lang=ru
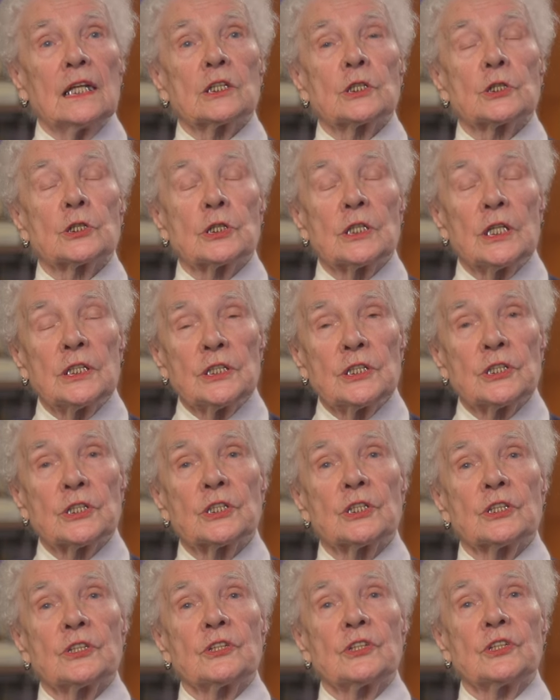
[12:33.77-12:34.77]

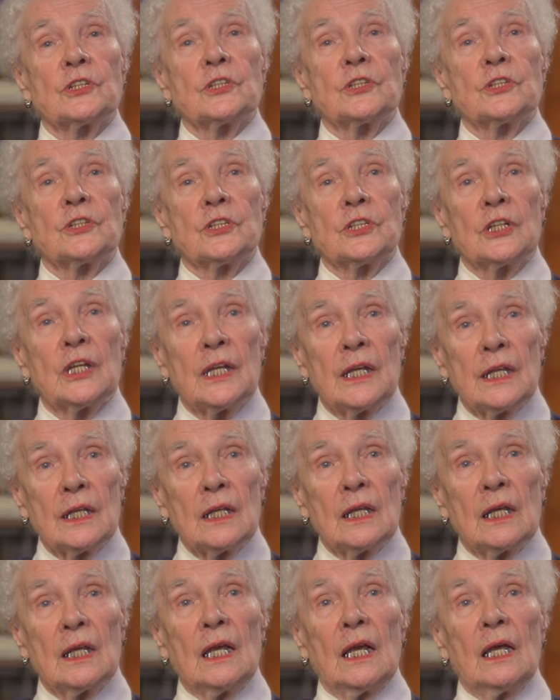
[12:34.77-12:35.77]
женщин,
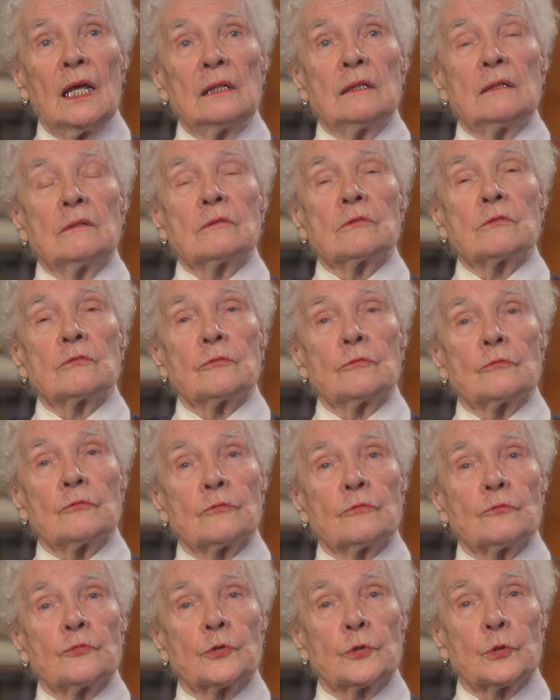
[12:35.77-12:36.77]
детей,
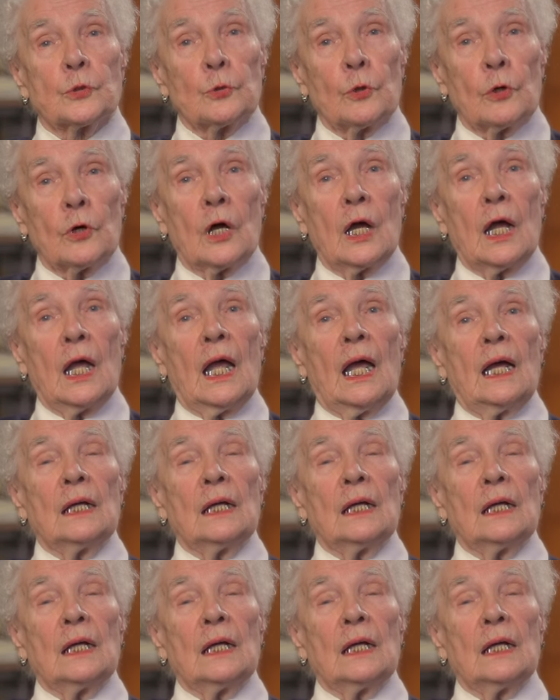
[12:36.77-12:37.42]
э, все.